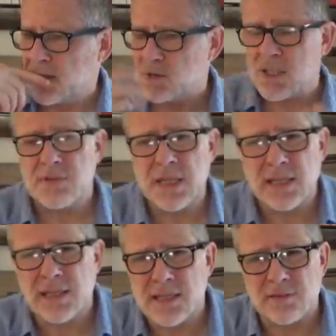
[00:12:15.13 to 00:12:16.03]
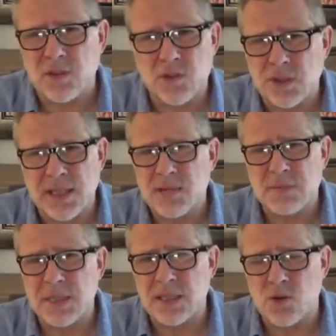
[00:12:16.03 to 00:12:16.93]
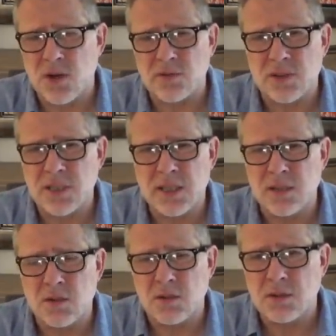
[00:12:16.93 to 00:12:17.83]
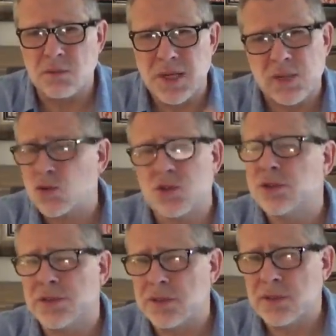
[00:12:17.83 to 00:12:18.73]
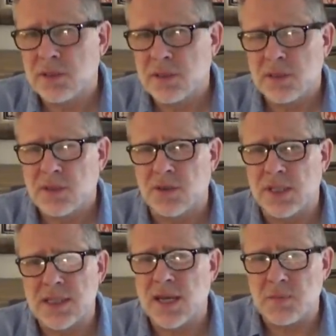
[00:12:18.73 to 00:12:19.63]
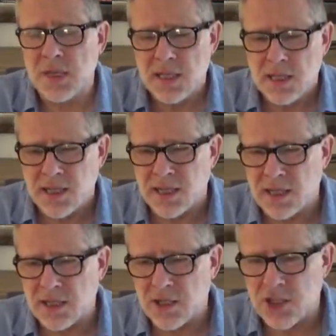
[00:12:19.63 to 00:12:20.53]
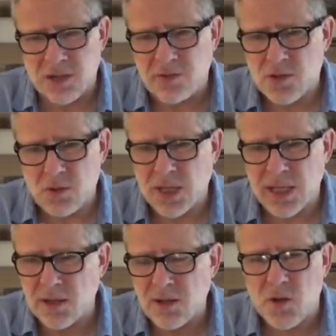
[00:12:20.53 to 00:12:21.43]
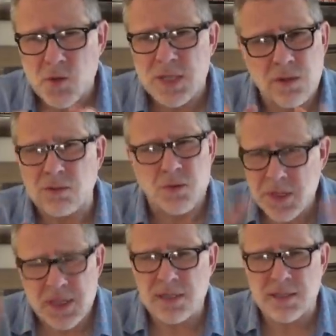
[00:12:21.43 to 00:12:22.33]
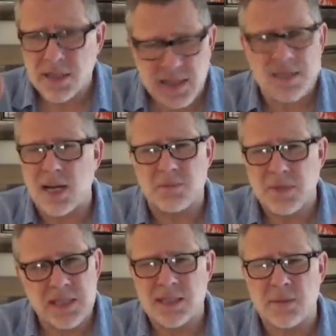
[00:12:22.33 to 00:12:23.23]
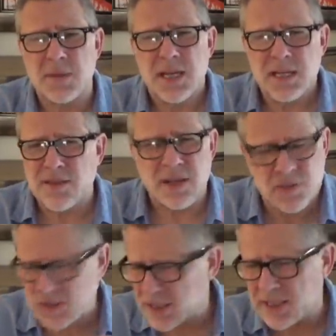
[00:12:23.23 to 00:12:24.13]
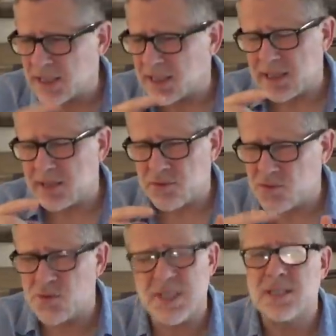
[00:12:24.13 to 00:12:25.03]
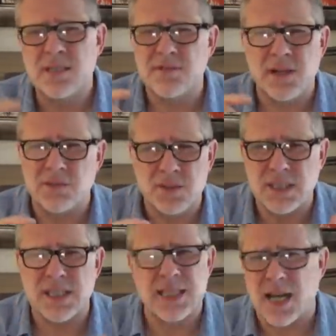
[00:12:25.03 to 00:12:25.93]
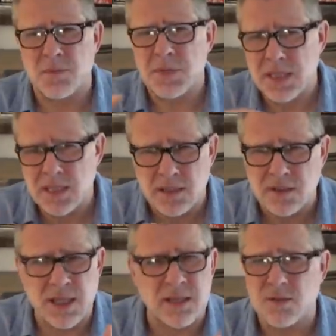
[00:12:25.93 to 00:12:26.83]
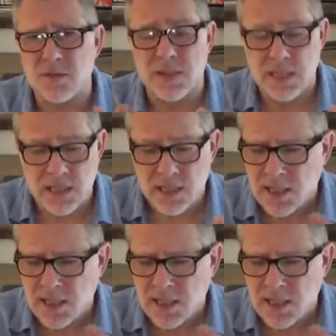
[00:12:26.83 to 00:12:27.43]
vous savez, il y a des inventeurs d'armes, ils ont inventé plein d'autres choses que des armes. Et Charles-François Galland, lui, non, lui, c'est les armes, les armes. Il va inventer des, fusils, il va inventer des carabines, des revolvers,